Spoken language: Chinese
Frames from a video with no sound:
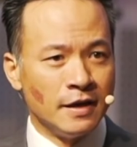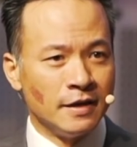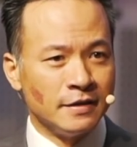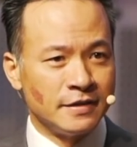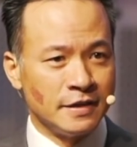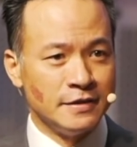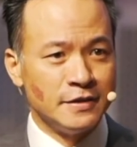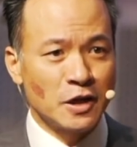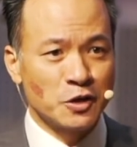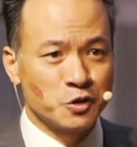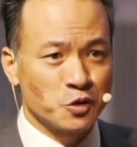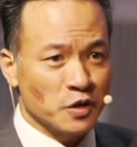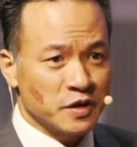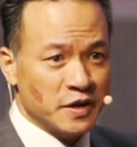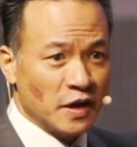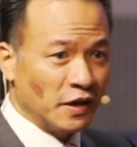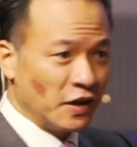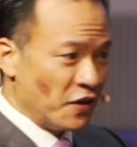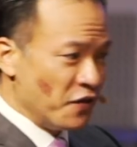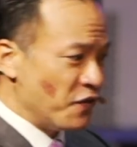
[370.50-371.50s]
圣经上说，
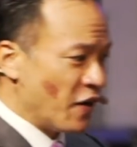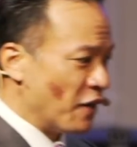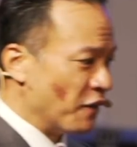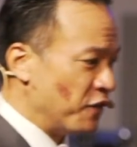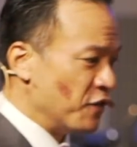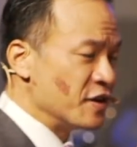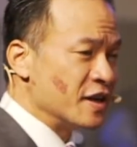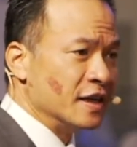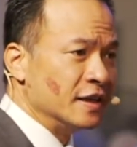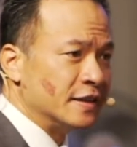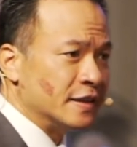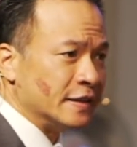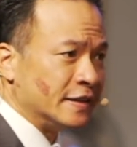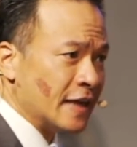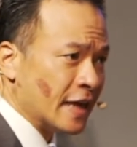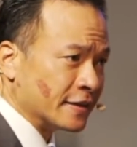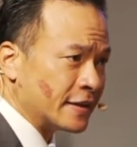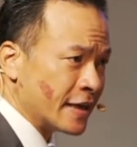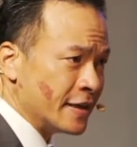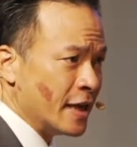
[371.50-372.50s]
圣灵仿佛鸽子
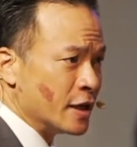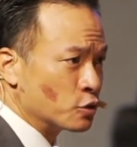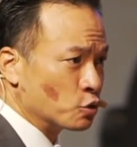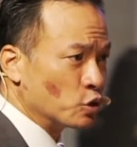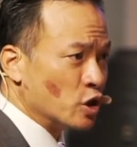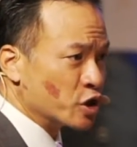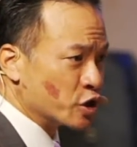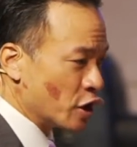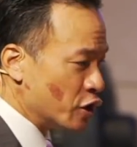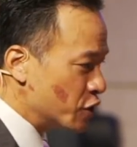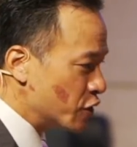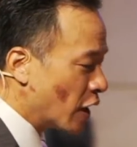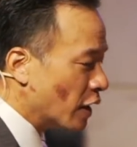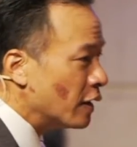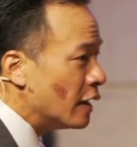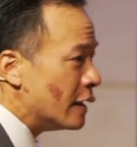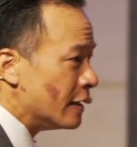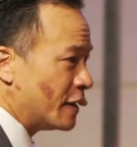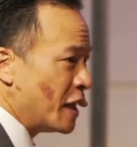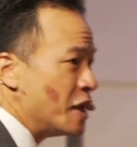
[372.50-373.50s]
降在耶稣的身上，
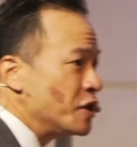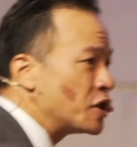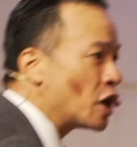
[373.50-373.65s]
天